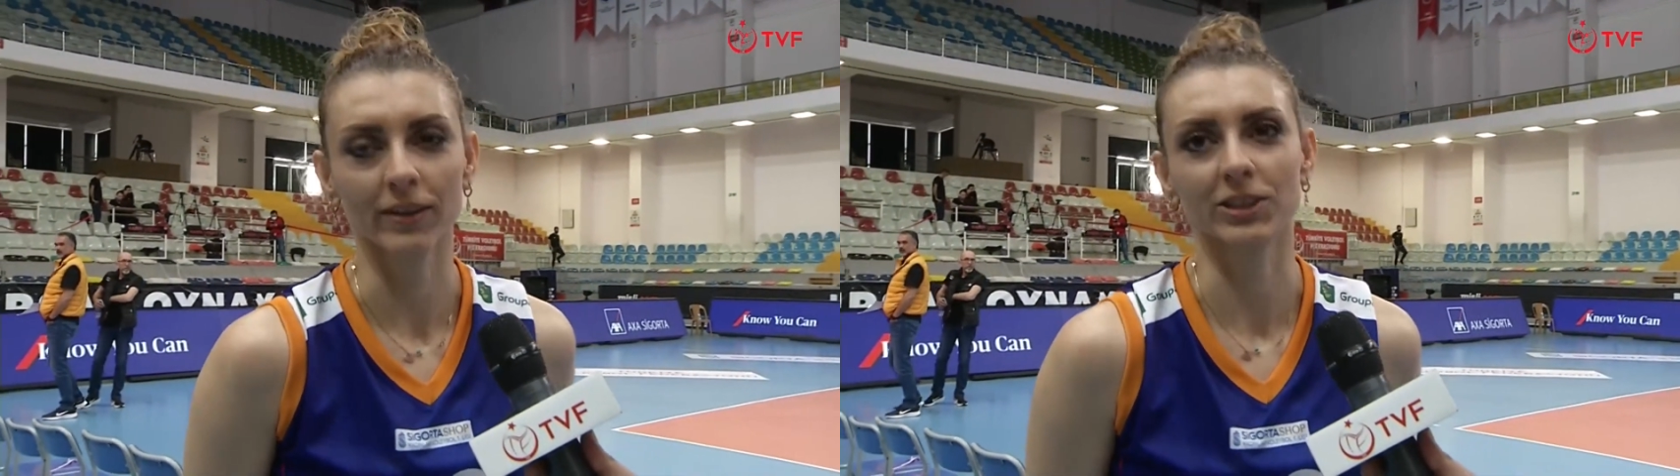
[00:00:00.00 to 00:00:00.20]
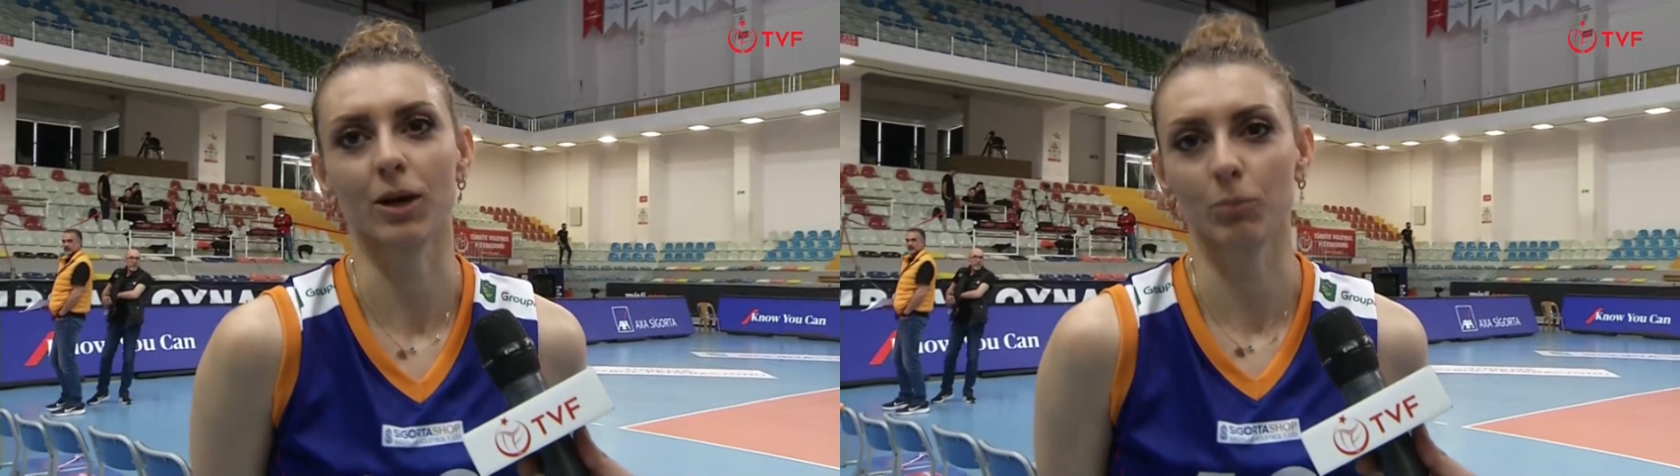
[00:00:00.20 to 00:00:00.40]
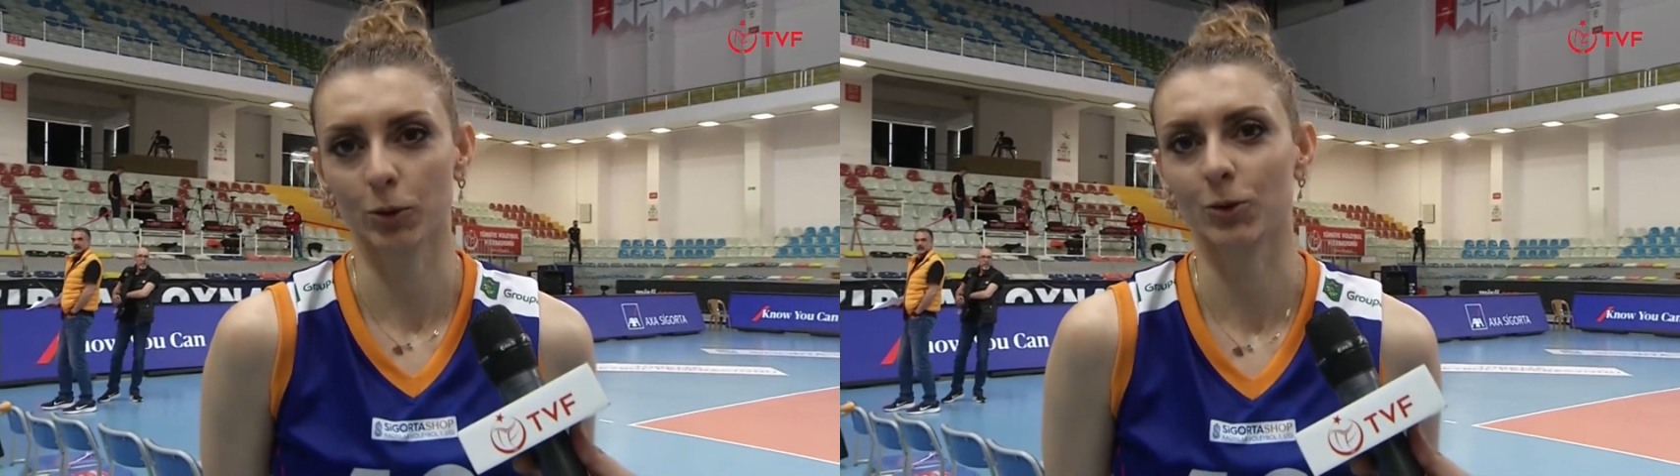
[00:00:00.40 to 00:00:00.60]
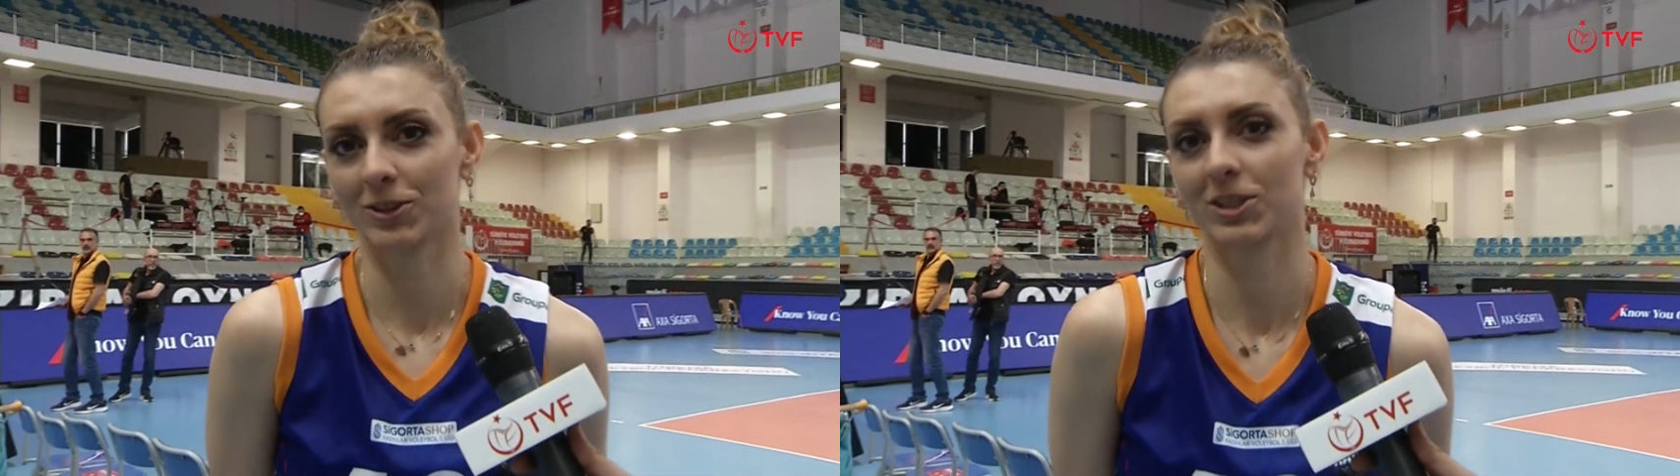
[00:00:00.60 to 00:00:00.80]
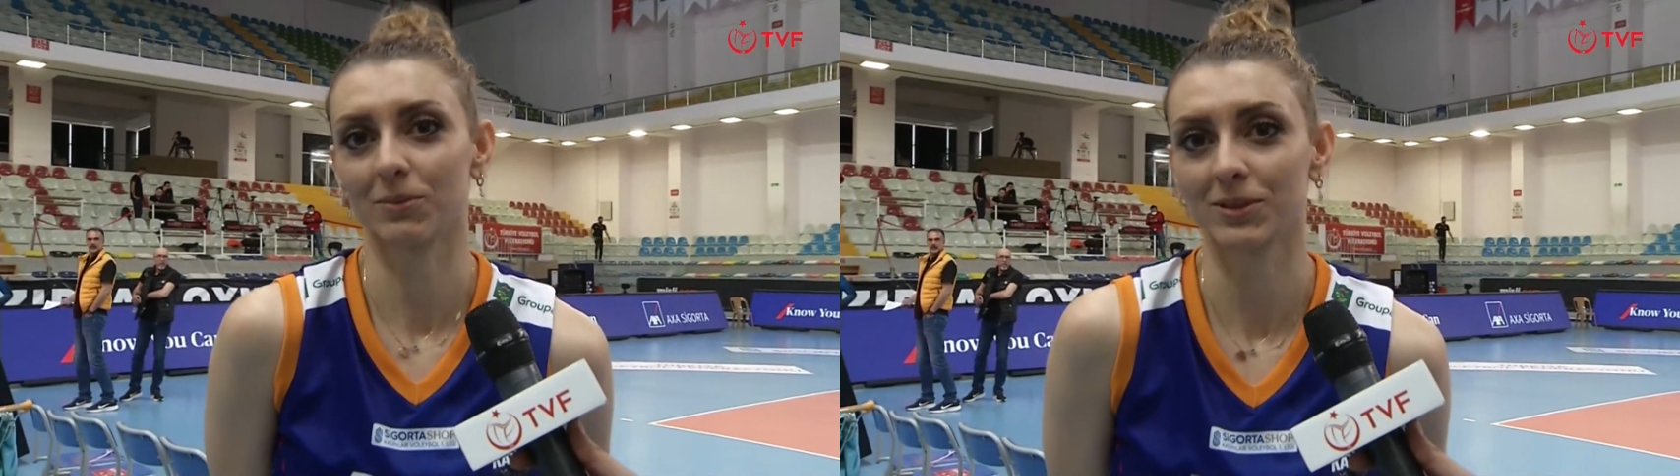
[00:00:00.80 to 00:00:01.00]
ve şampiyon
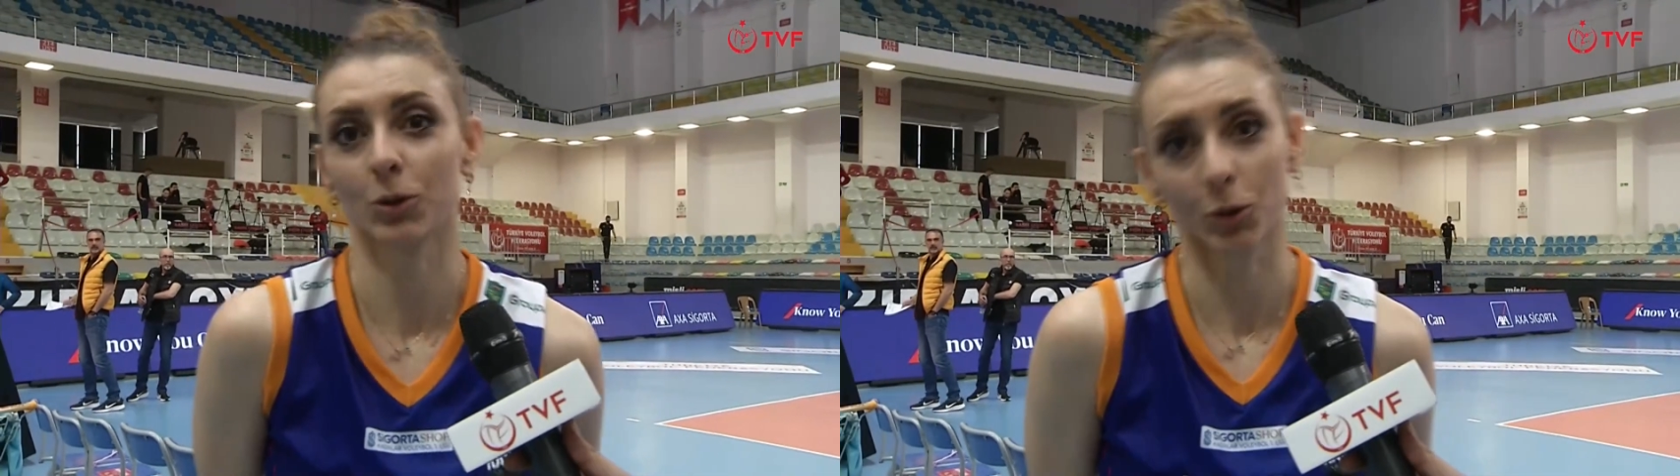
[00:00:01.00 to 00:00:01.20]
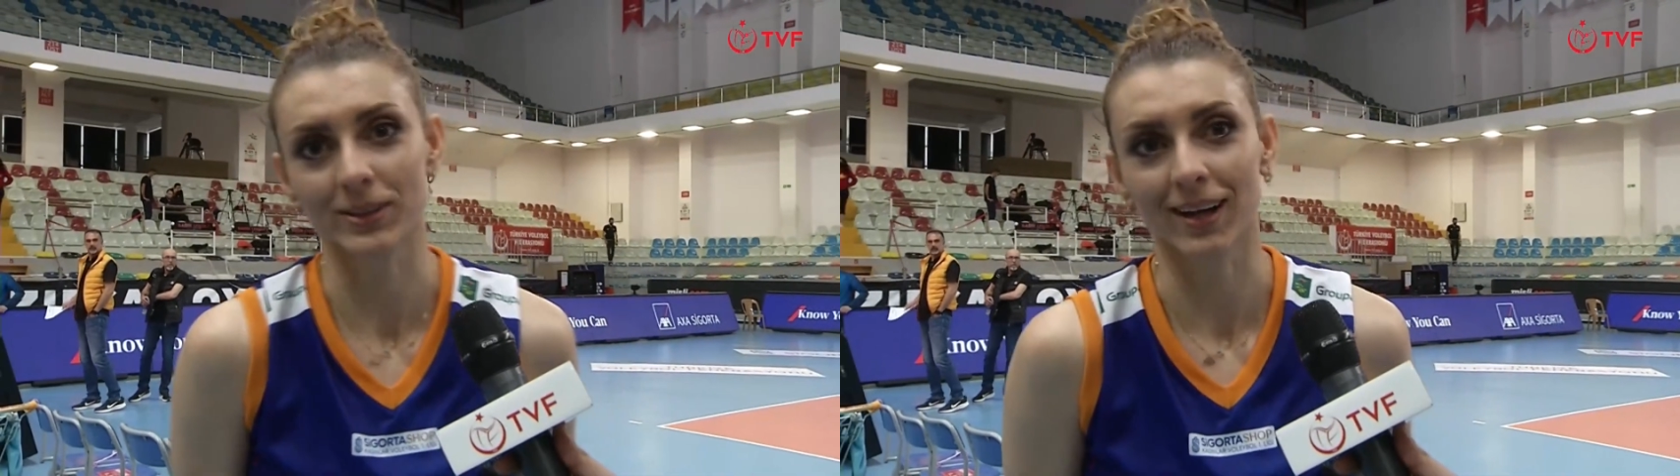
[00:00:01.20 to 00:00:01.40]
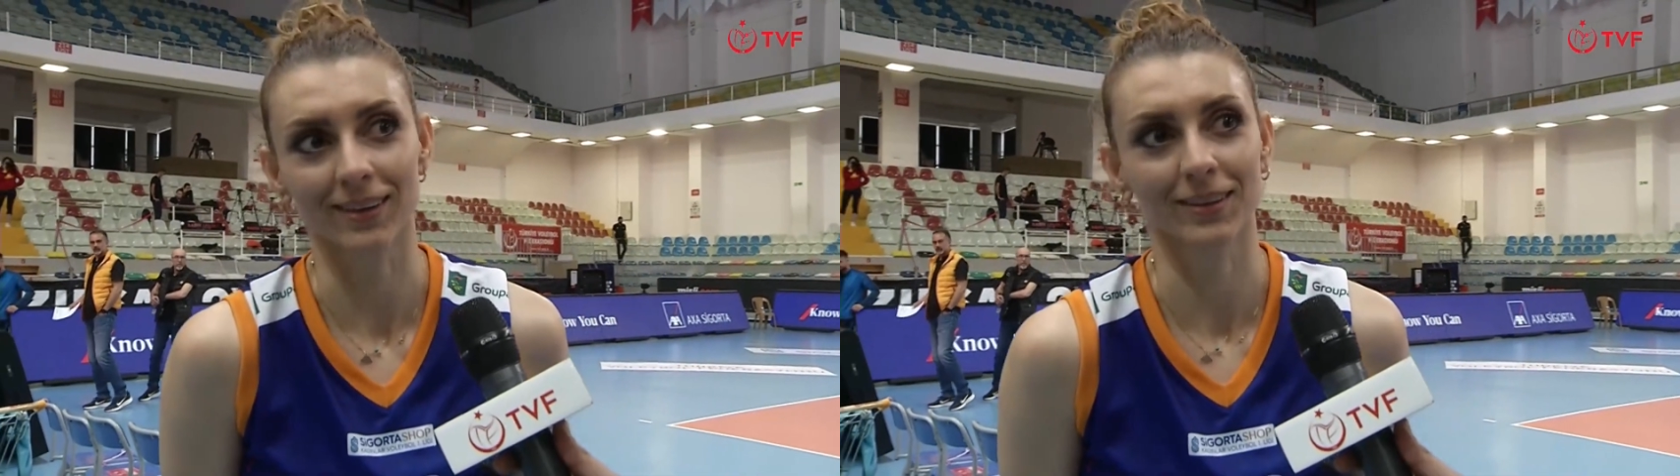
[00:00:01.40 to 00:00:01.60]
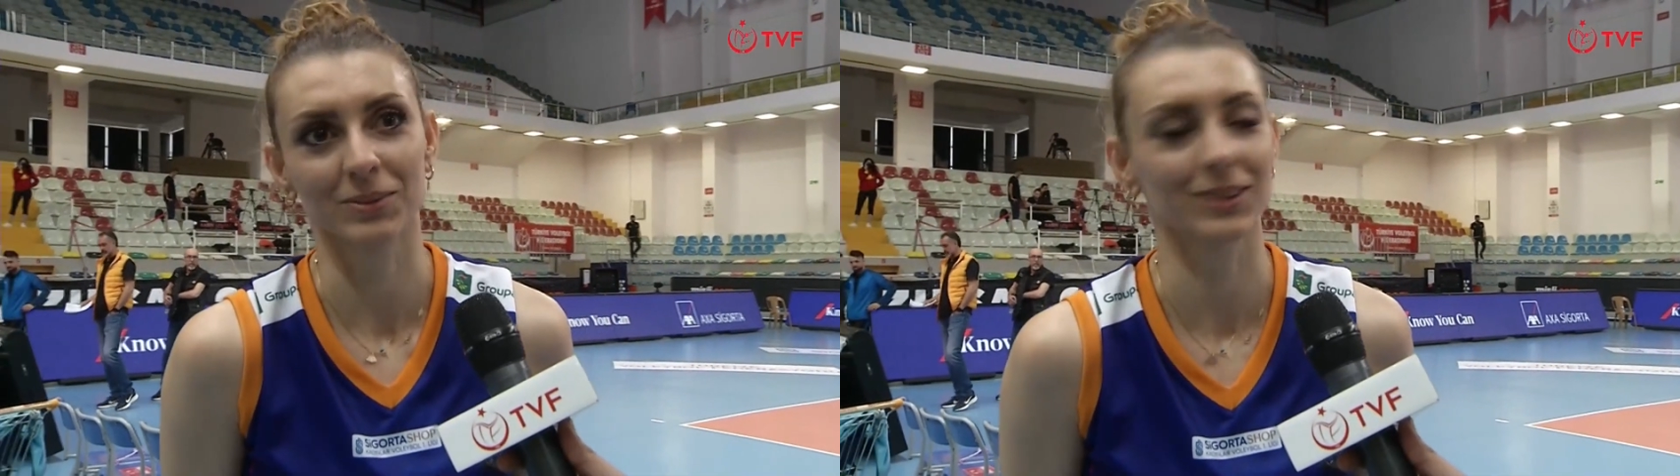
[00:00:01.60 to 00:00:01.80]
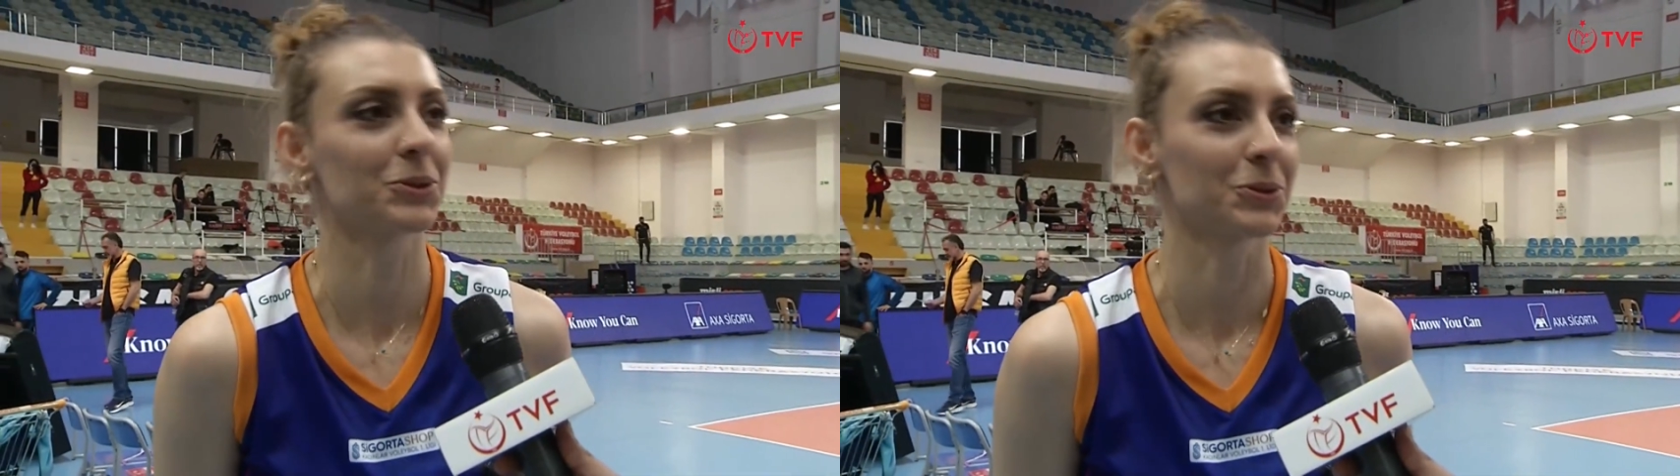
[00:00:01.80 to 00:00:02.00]
olacağımızı
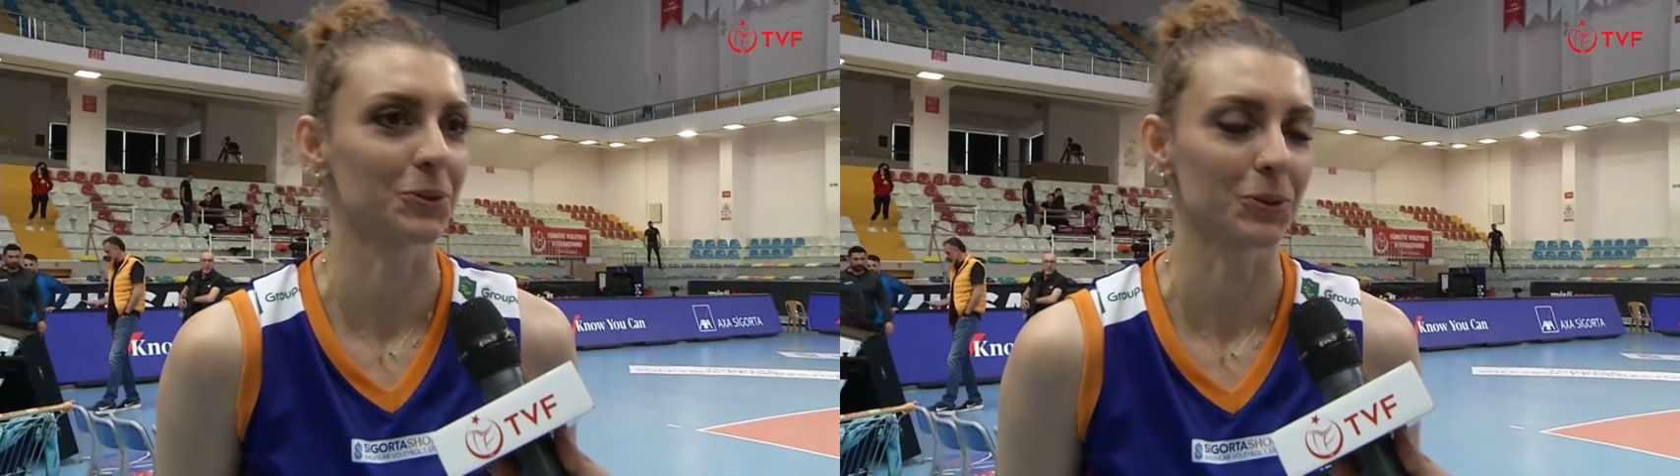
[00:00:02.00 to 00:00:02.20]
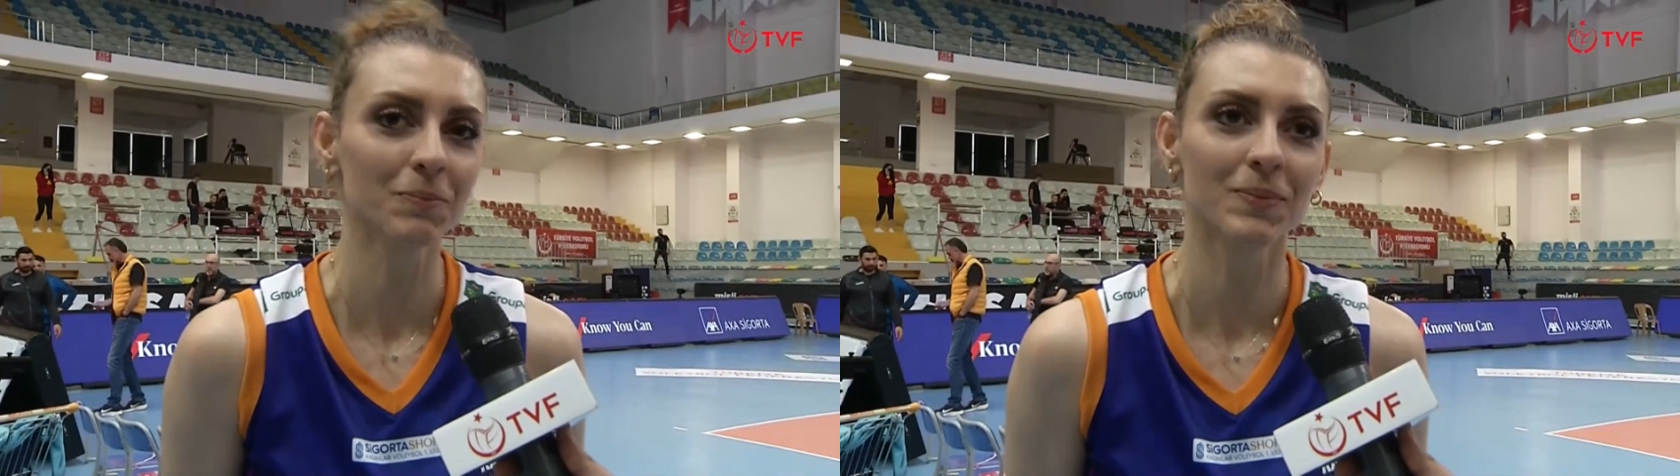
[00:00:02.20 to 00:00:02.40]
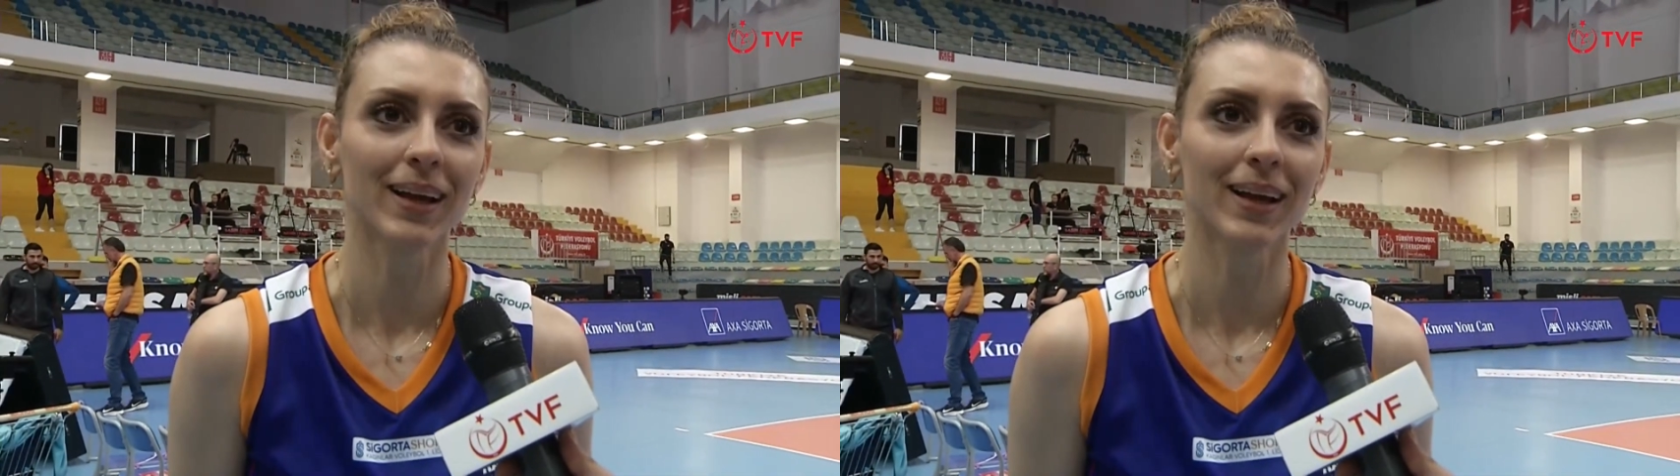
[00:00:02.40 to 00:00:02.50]
gösterdiğimizi düşünüyorum.